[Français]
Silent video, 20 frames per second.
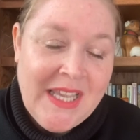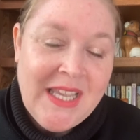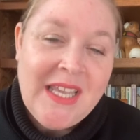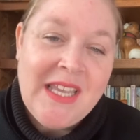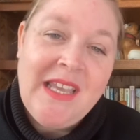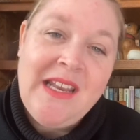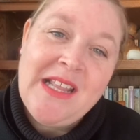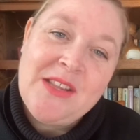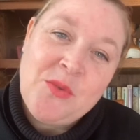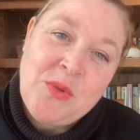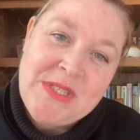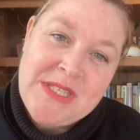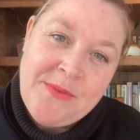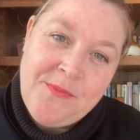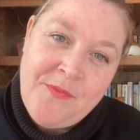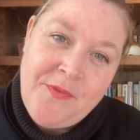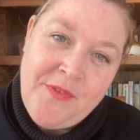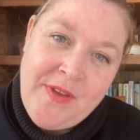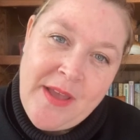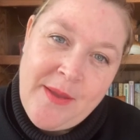Et la troisième
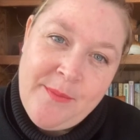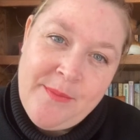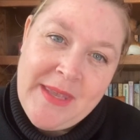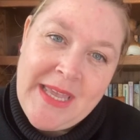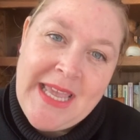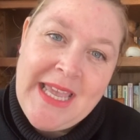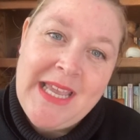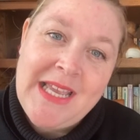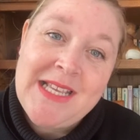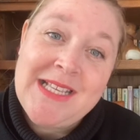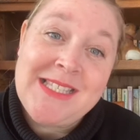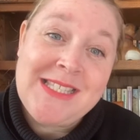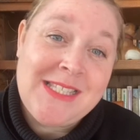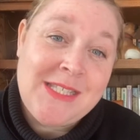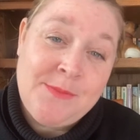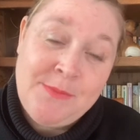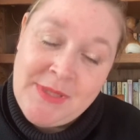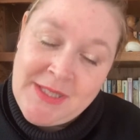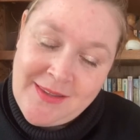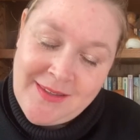femme est
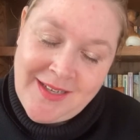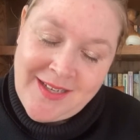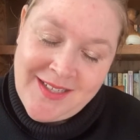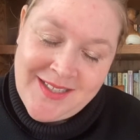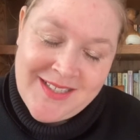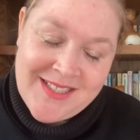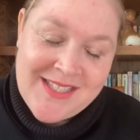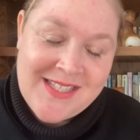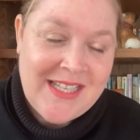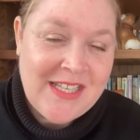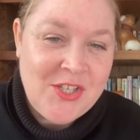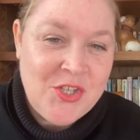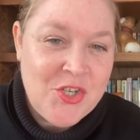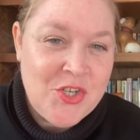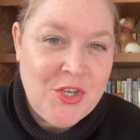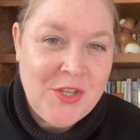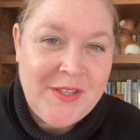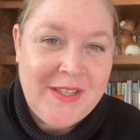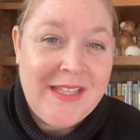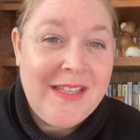Smita, cette
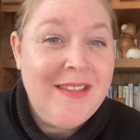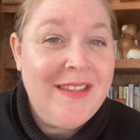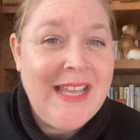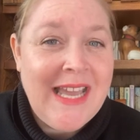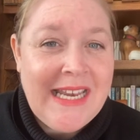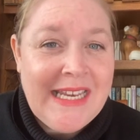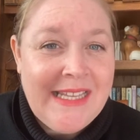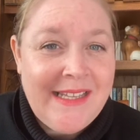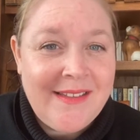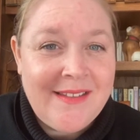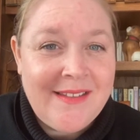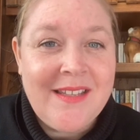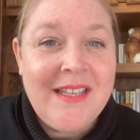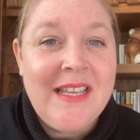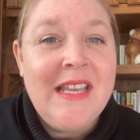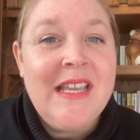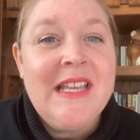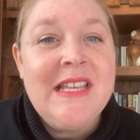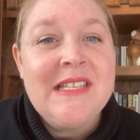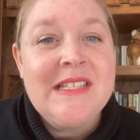jeune Dalit,
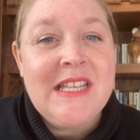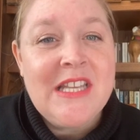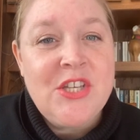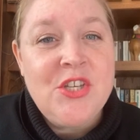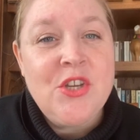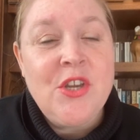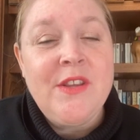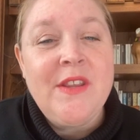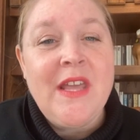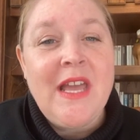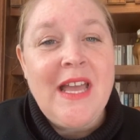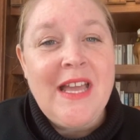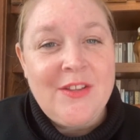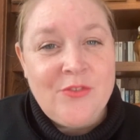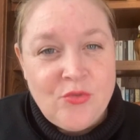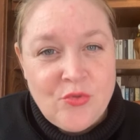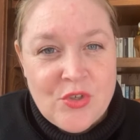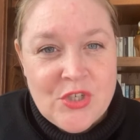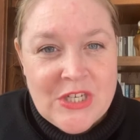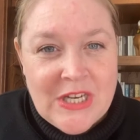cette jeune
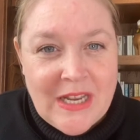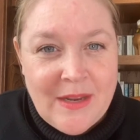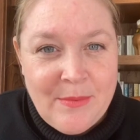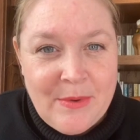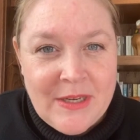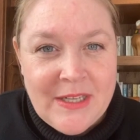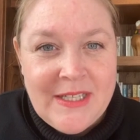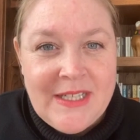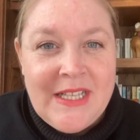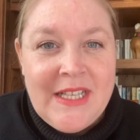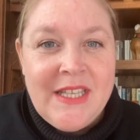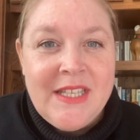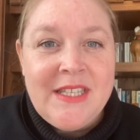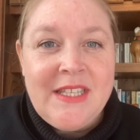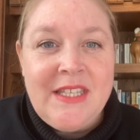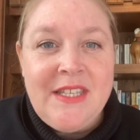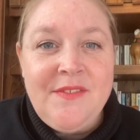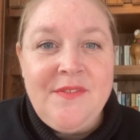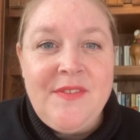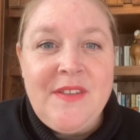intouchable
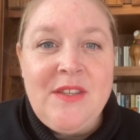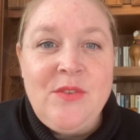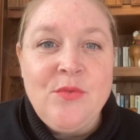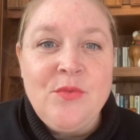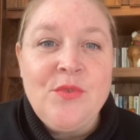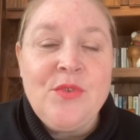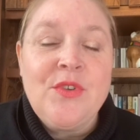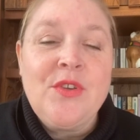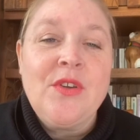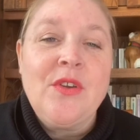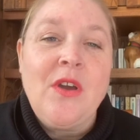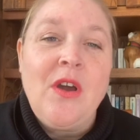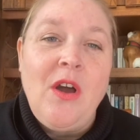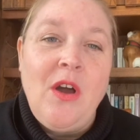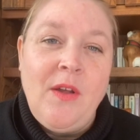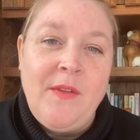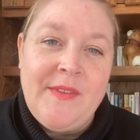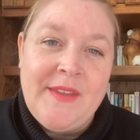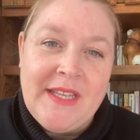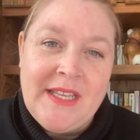qui vit donc
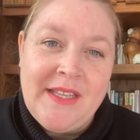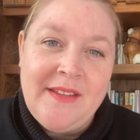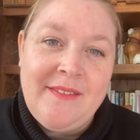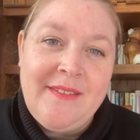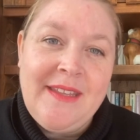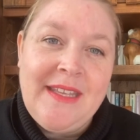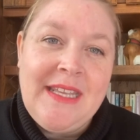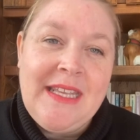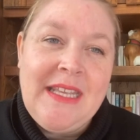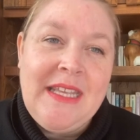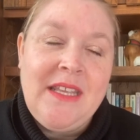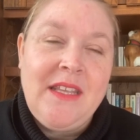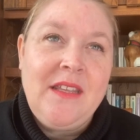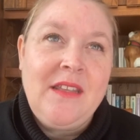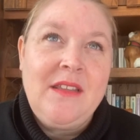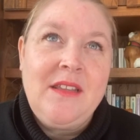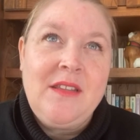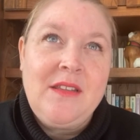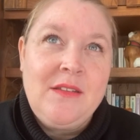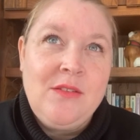en Inde et
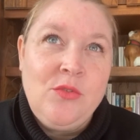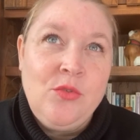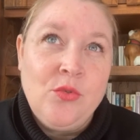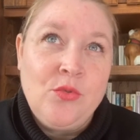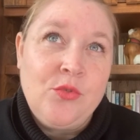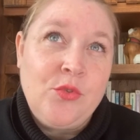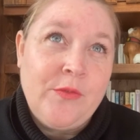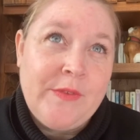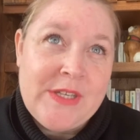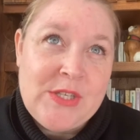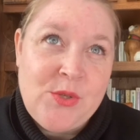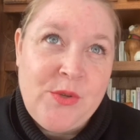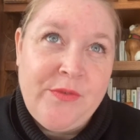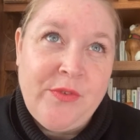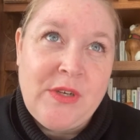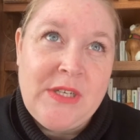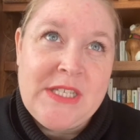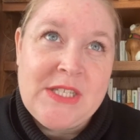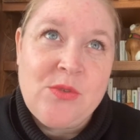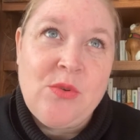dont on va suivre
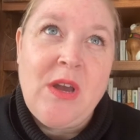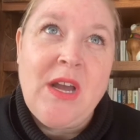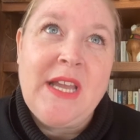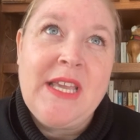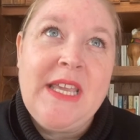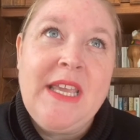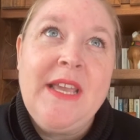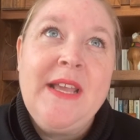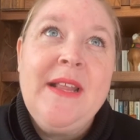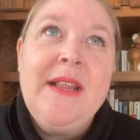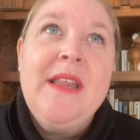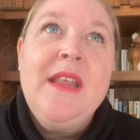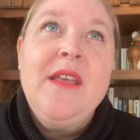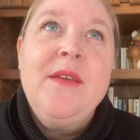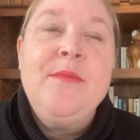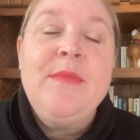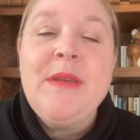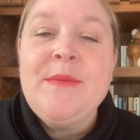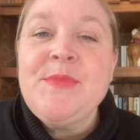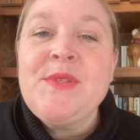l'histoire. Et
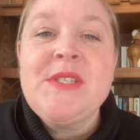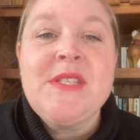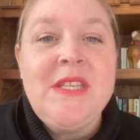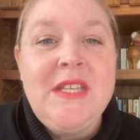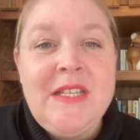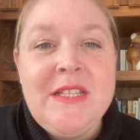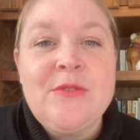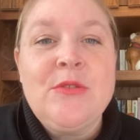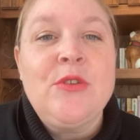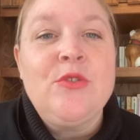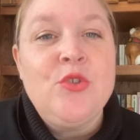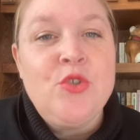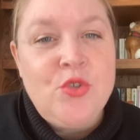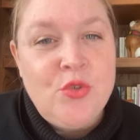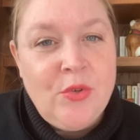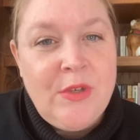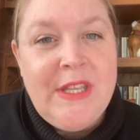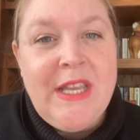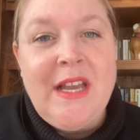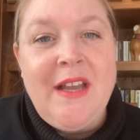même si l'histoire de
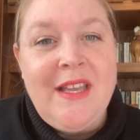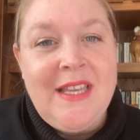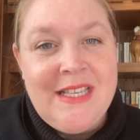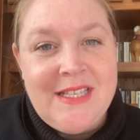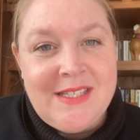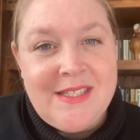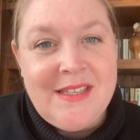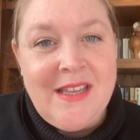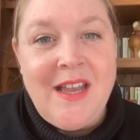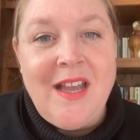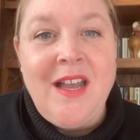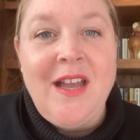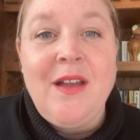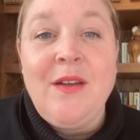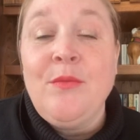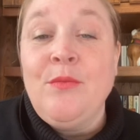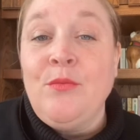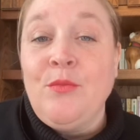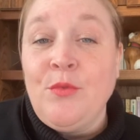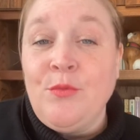Julia et Sarah
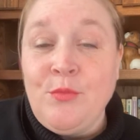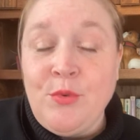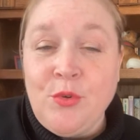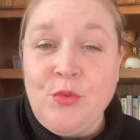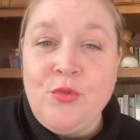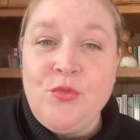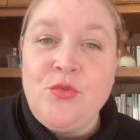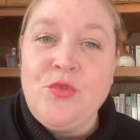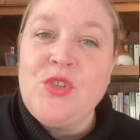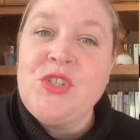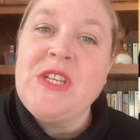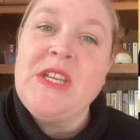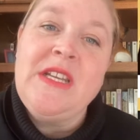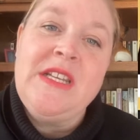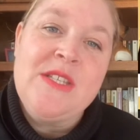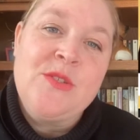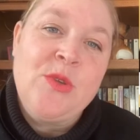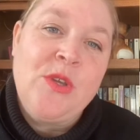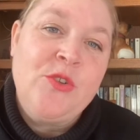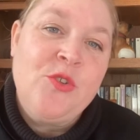m'ont beaucoup touché,
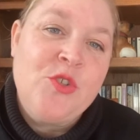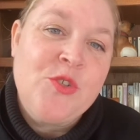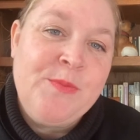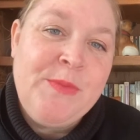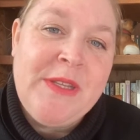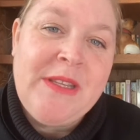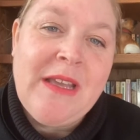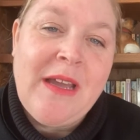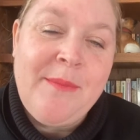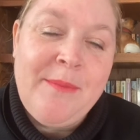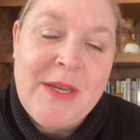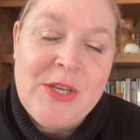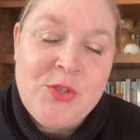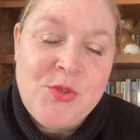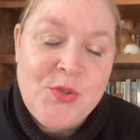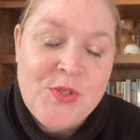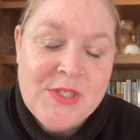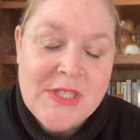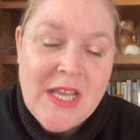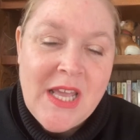l'histoire de Smita m'a
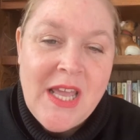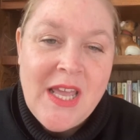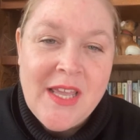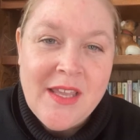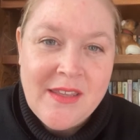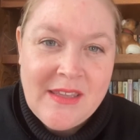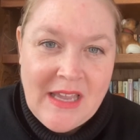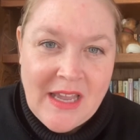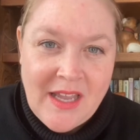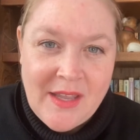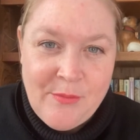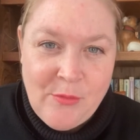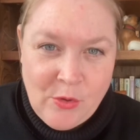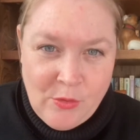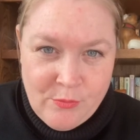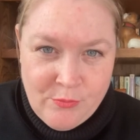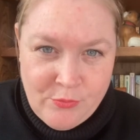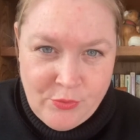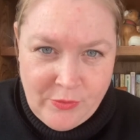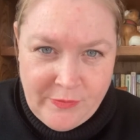juste carrément
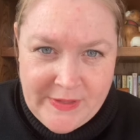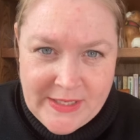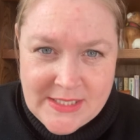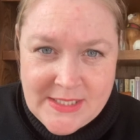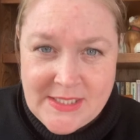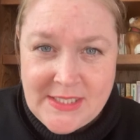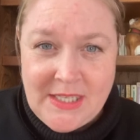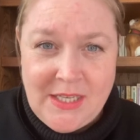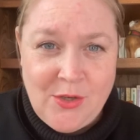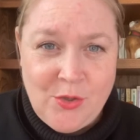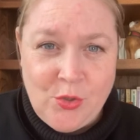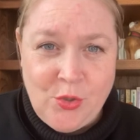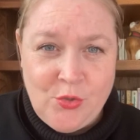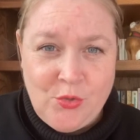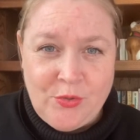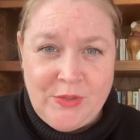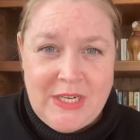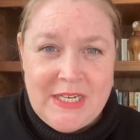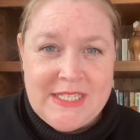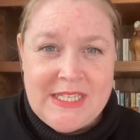bouleversé,
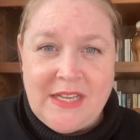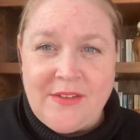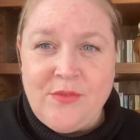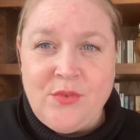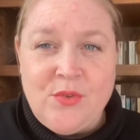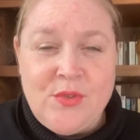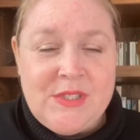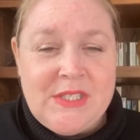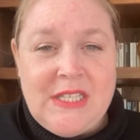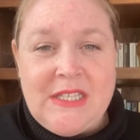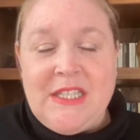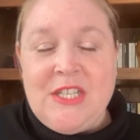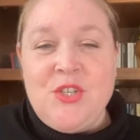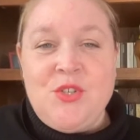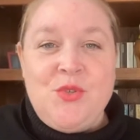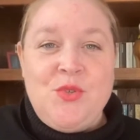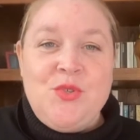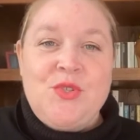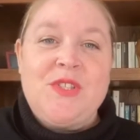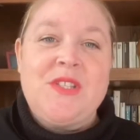retourné le cerveau. C'était
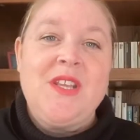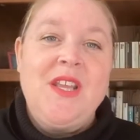juste